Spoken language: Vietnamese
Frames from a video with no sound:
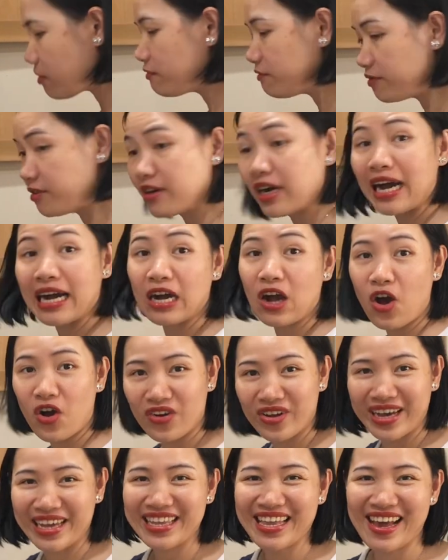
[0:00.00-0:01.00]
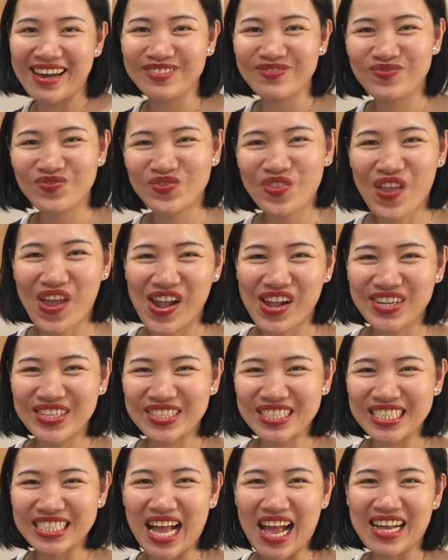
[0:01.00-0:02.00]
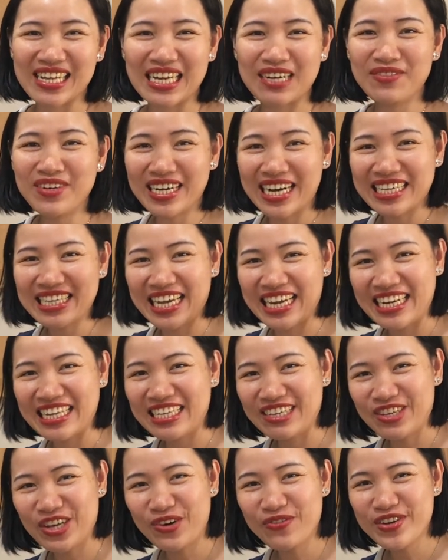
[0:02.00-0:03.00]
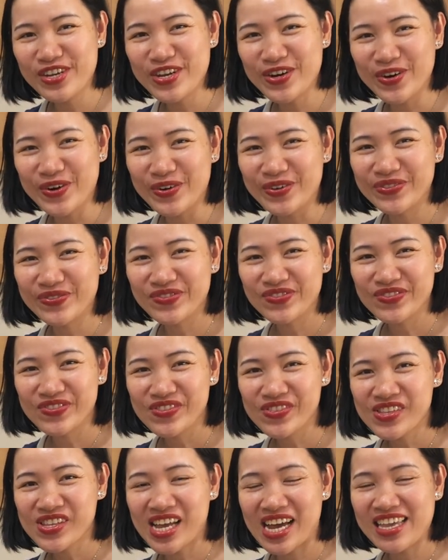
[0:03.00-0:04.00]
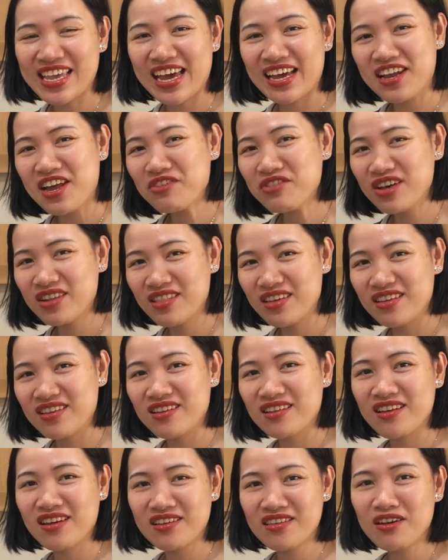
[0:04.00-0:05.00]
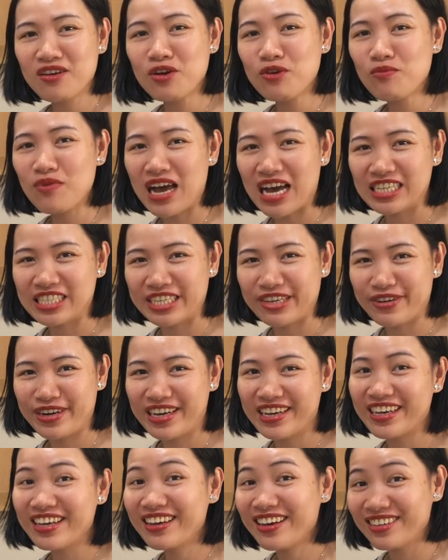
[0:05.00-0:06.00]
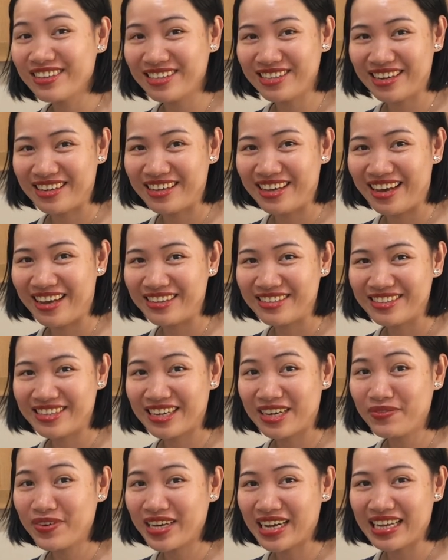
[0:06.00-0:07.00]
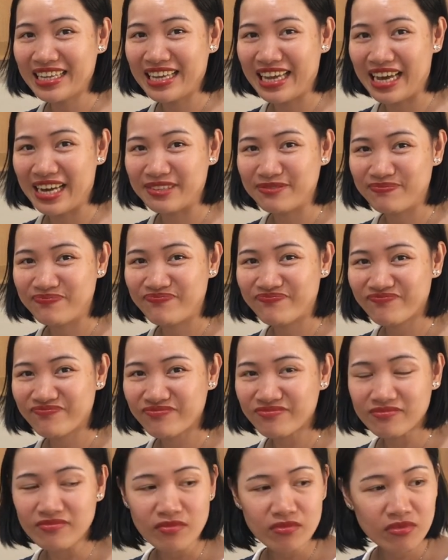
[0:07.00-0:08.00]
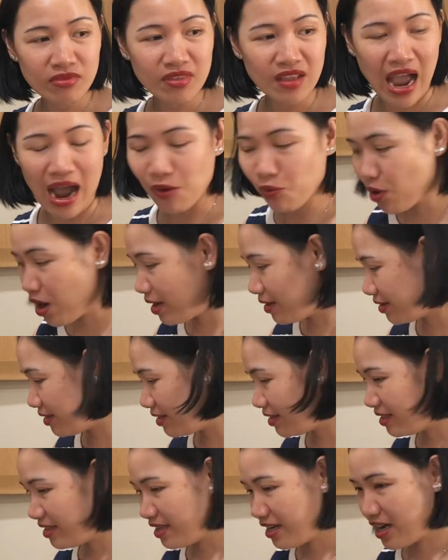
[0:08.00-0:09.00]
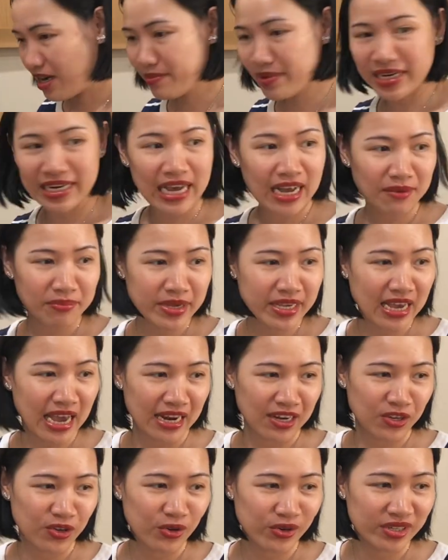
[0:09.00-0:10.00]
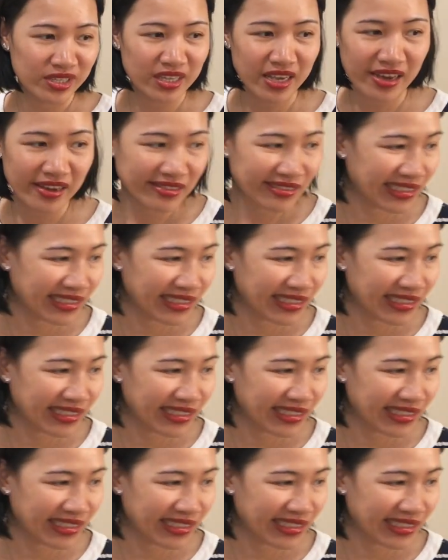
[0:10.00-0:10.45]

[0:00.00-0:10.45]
vừa ăn ngon rồi cả nhà cảm ơn cả nhà đã theo dõi video cả nhà nếu thích thì nhớ nhấn nút like share và đăng ký kênh cho chân nha chân cảm ơn cả nhà à quên để mình cắt miếng hành vô nữa chứ